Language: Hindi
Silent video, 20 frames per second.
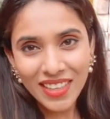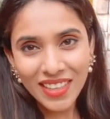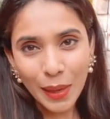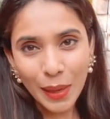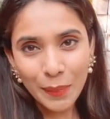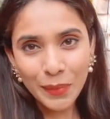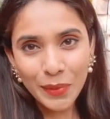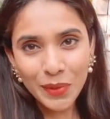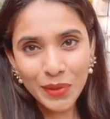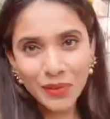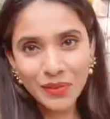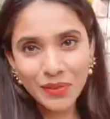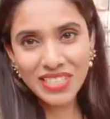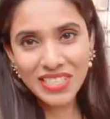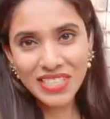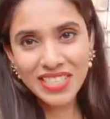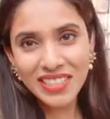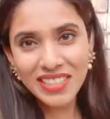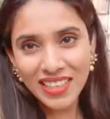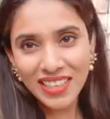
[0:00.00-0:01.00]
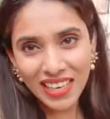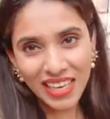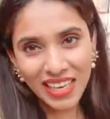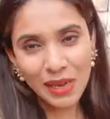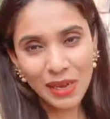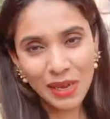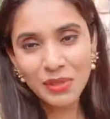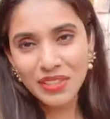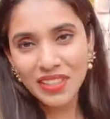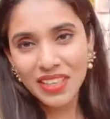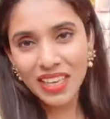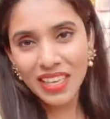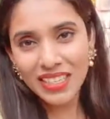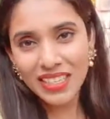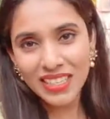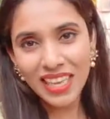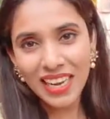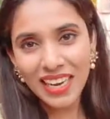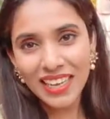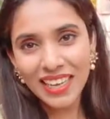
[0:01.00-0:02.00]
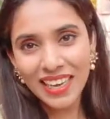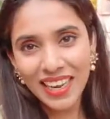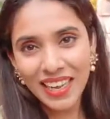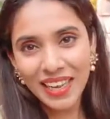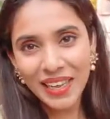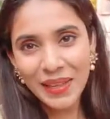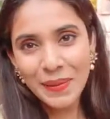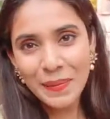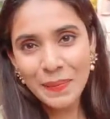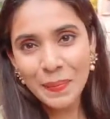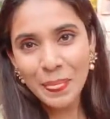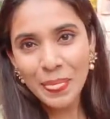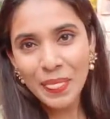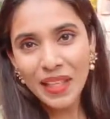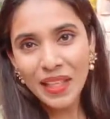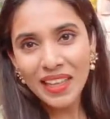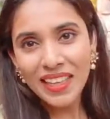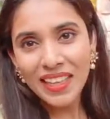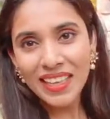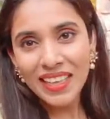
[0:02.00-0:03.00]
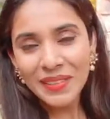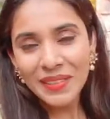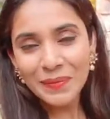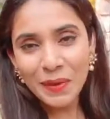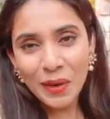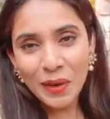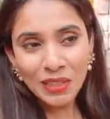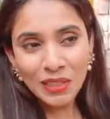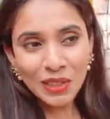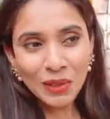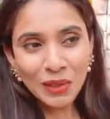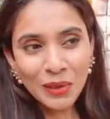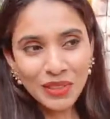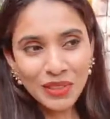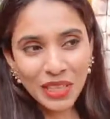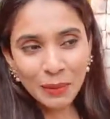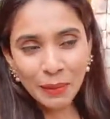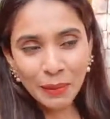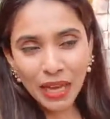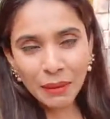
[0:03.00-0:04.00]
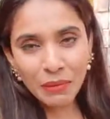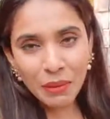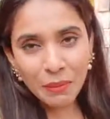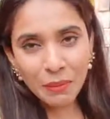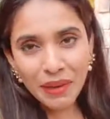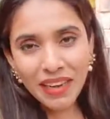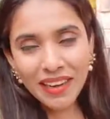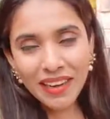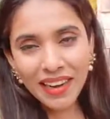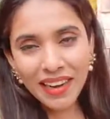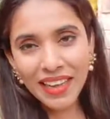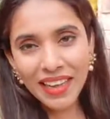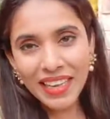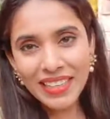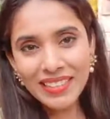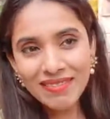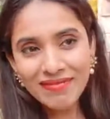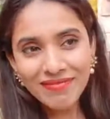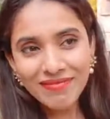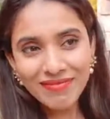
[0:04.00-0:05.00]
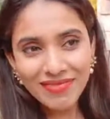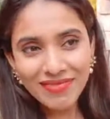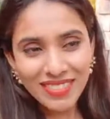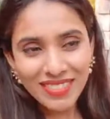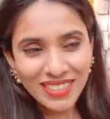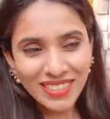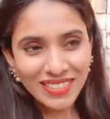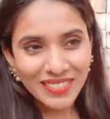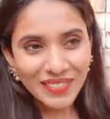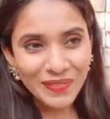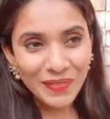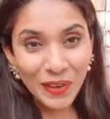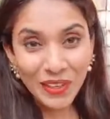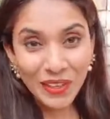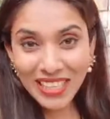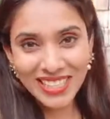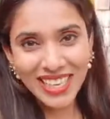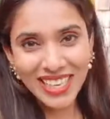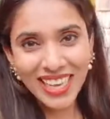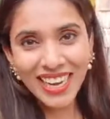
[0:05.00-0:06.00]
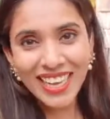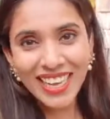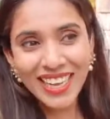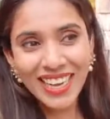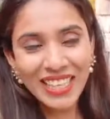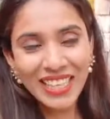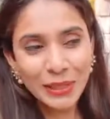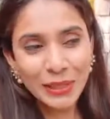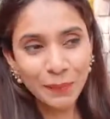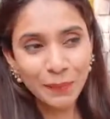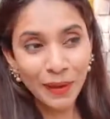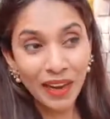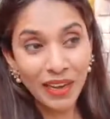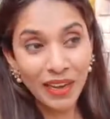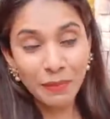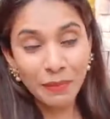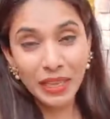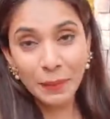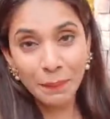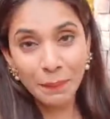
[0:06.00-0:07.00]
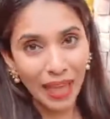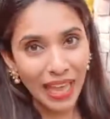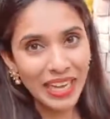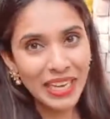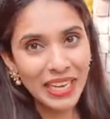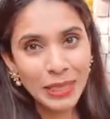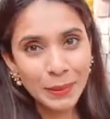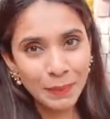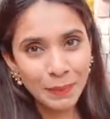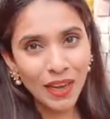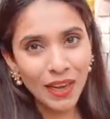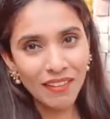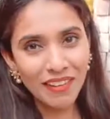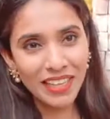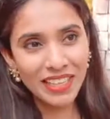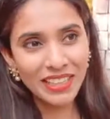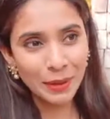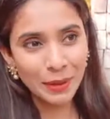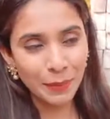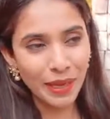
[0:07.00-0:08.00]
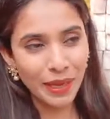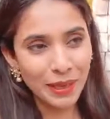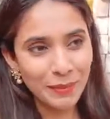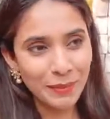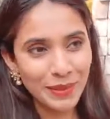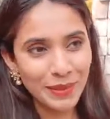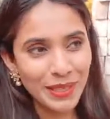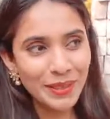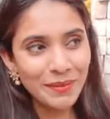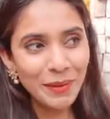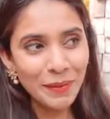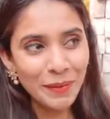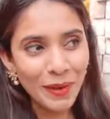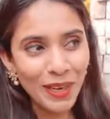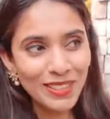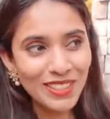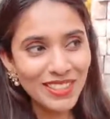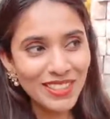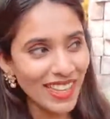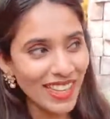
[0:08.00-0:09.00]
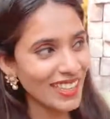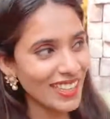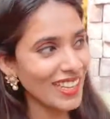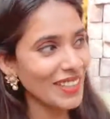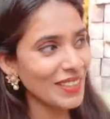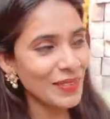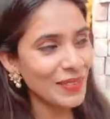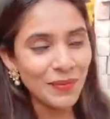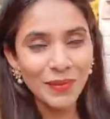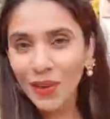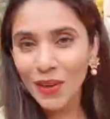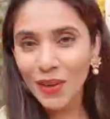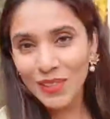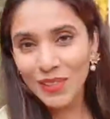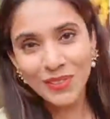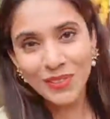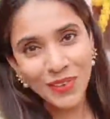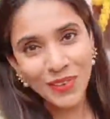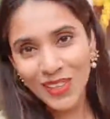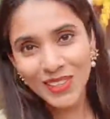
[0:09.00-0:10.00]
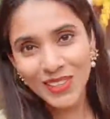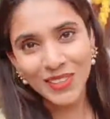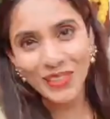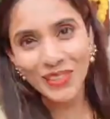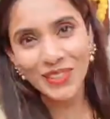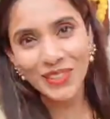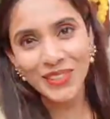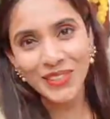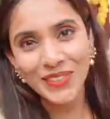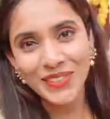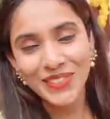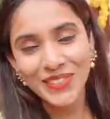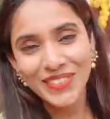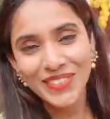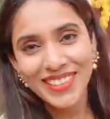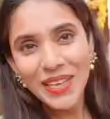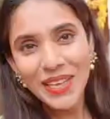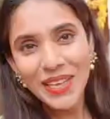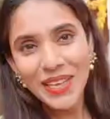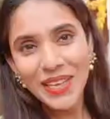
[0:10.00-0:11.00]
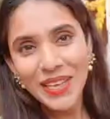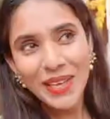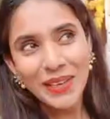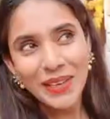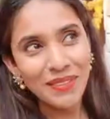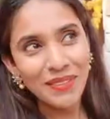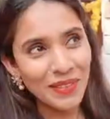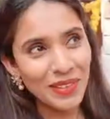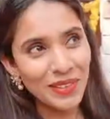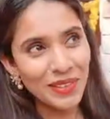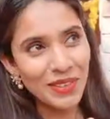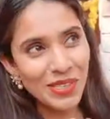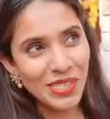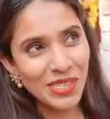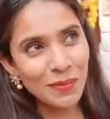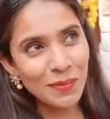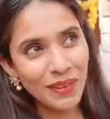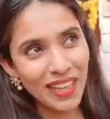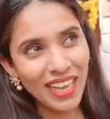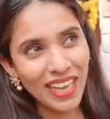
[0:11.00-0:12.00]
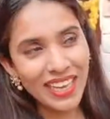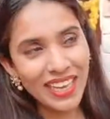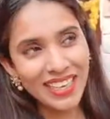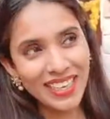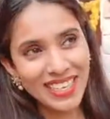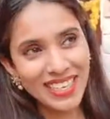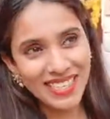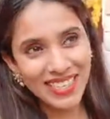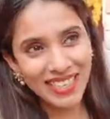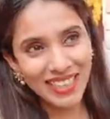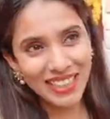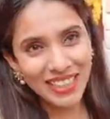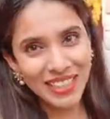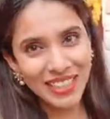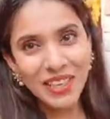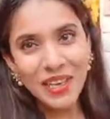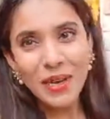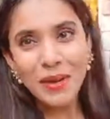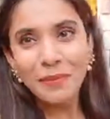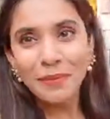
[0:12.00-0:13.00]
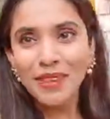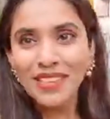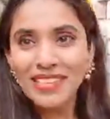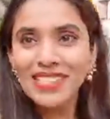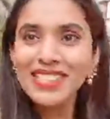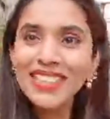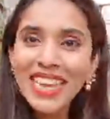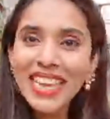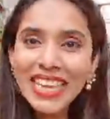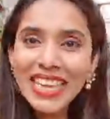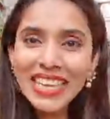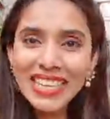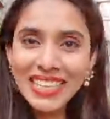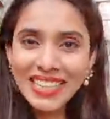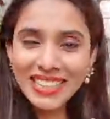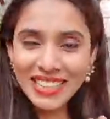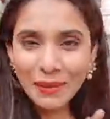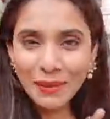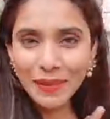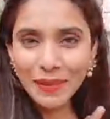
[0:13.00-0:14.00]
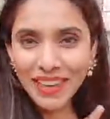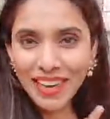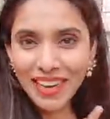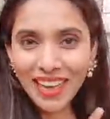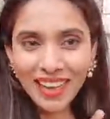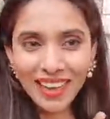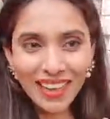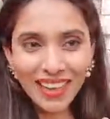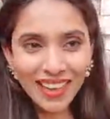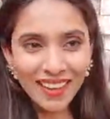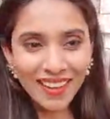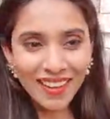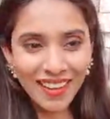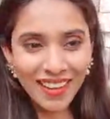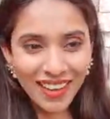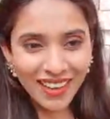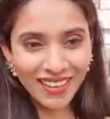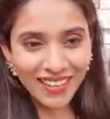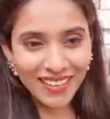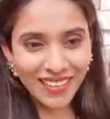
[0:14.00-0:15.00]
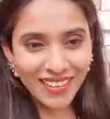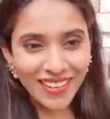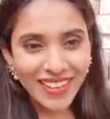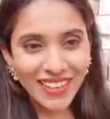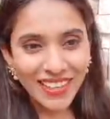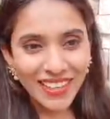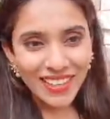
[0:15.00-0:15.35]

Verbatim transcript: आप लोगों को विश करना अच्छा लग रहा है बहुत लोग दरबार में मिल रहे हैं बहुत अच्छा लग रहा है दीपावली मेरी पहली दीपावली है दरबार में मैं बहुत ज़्यादा बहुत बहुत खुश हूँ मैं अपनी खुशी बयान नहीं कर सकती बस यही तमन्ना है एक